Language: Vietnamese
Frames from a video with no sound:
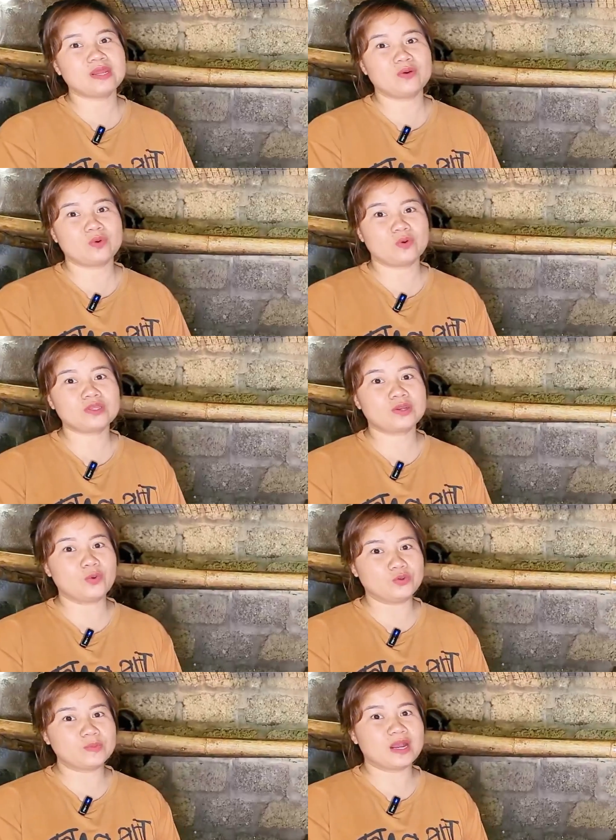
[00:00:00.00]
bên nhà em đều
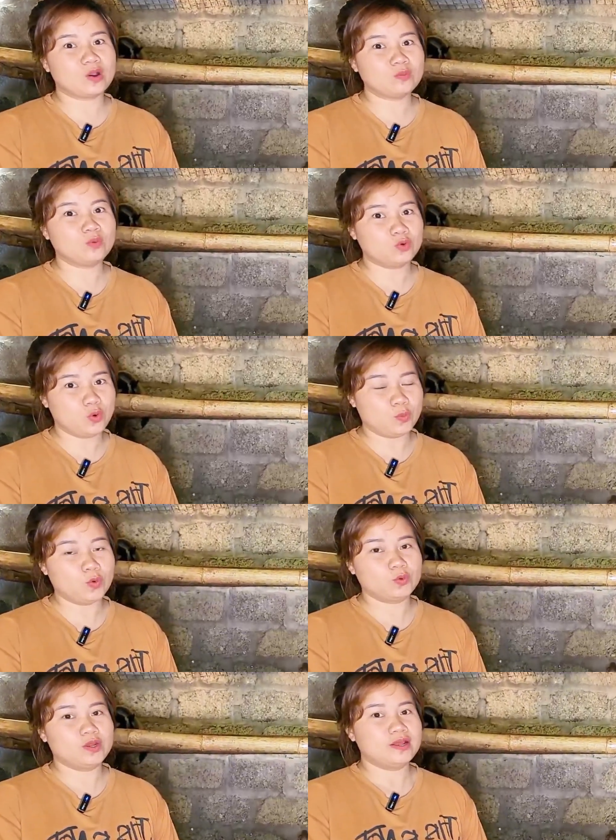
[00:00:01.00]
có thể đổi cho bà con
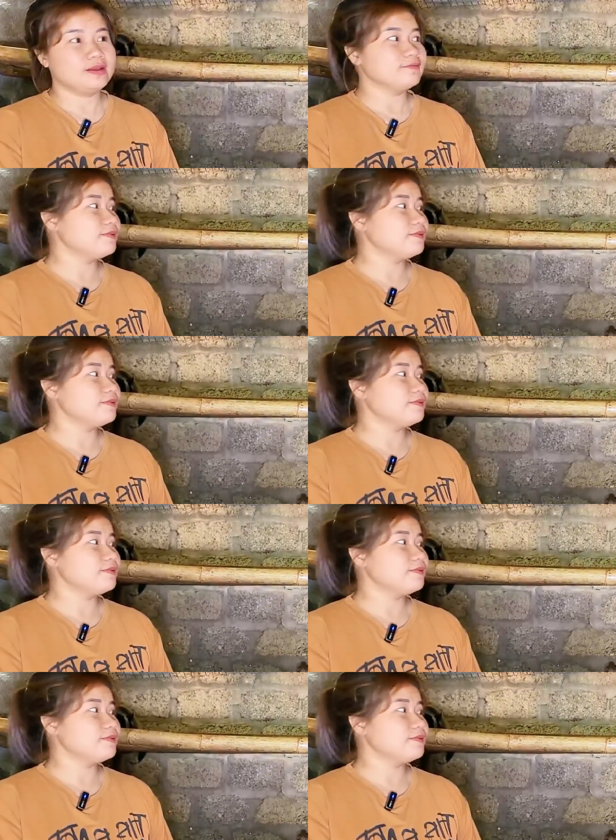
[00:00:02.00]
một đổi một